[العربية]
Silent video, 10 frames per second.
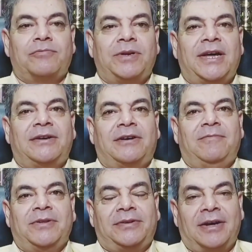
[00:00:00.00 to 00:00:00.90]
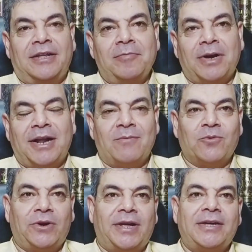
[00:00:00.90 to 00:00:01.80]
بسم الله الرحمن الرحيم
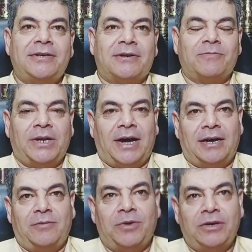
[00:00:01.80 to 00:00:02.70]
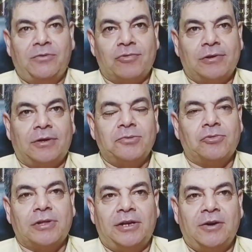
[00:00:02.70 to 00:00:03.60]
الحمد لله رب العالمين والصلاة
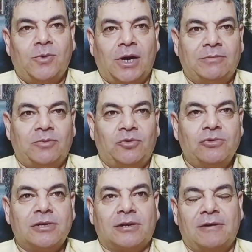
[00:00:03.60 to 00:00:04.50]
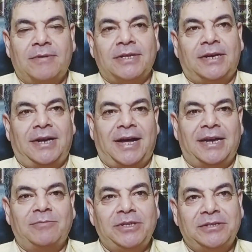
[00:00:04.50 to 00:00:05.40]
والسلام على المبعوث رحمة
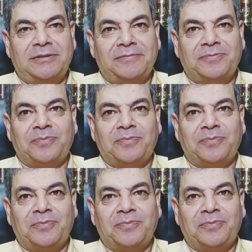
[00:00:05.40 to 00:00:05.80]
للعالمين